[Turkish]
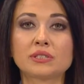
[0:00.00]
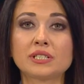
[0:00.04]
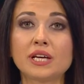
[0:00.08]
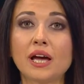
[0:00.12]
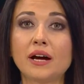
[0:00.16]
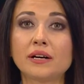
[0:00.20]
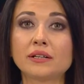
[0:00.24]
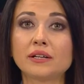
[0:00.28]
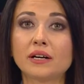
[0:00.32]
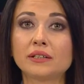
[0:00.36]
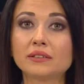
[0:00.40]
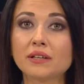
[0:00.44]

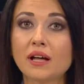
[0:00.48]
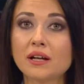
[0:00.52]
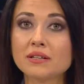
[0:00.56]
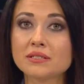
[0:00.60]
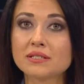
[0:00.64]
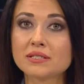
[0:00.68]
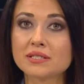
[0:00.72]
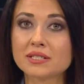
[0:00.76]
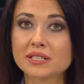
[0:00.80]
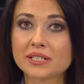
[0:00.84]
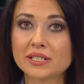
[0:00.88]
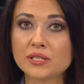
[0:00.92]
diğer yandan
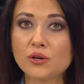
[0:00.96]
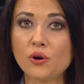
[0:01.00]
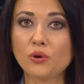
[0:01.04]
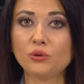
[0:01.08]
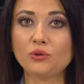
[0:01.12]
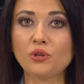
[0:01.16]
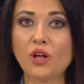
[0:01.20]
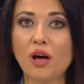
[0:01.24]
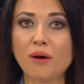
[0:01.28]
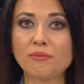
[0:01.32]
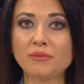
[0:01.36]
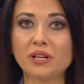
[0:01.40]
sıkı
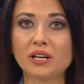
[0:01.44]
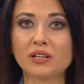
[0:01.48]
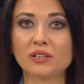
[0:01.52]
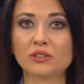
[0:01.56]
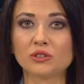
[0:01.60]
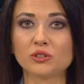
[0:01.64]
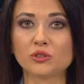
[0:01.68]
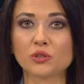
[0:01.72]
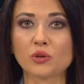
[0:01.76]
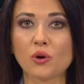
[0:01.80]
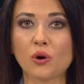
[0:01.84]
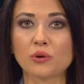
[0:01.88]
önlemler
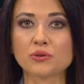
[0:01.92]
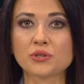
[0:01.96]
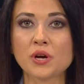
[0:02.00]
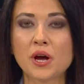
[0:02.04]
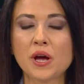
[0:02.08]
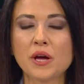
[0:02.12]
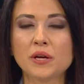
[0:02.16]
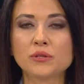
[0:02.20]
alınıyor.